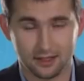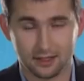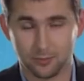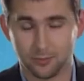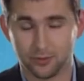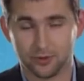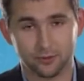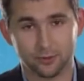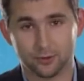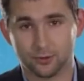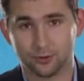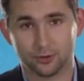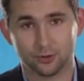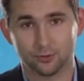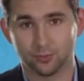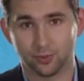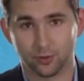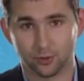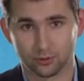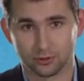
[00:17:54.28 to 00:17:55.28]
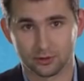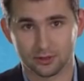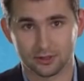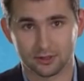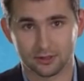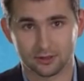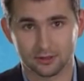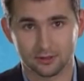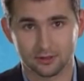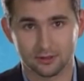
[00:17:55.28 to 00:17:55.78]
Она переводится очень
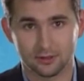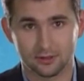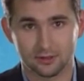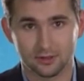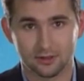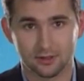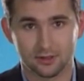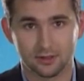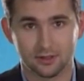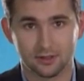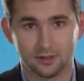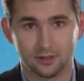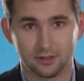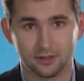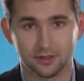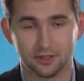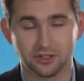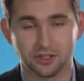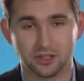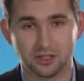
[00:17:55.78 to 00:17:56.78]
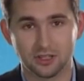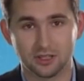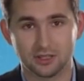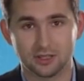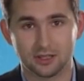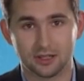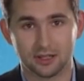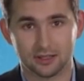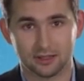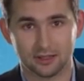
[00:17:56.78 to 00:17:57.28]
просто не
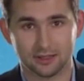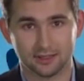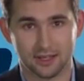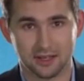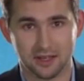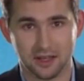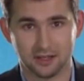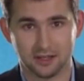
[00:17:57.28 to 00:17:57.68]
тяните кота за